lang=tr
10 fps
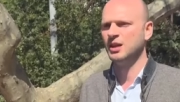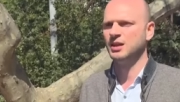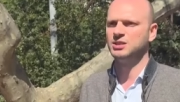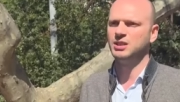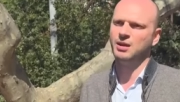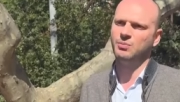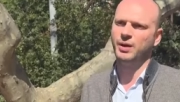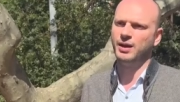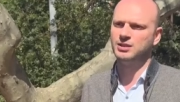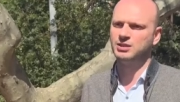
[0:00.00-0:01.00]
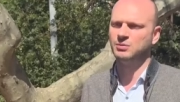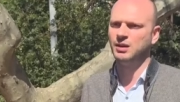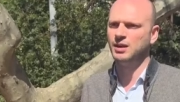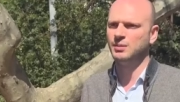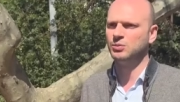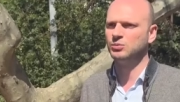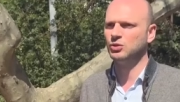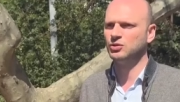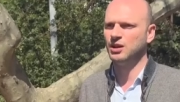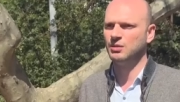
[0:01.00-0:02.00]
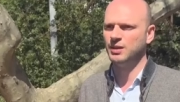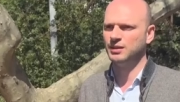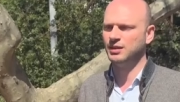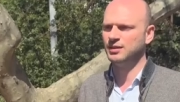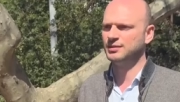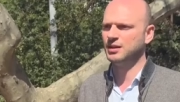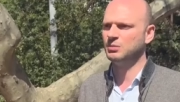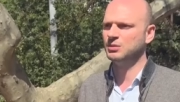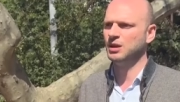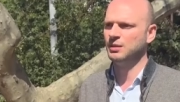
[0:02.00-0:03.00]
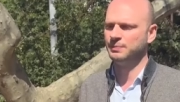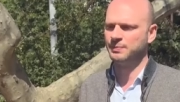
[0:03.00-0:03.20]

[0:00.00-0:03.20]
içeren paylaşımlar yaptım sosyal medya hesabımda.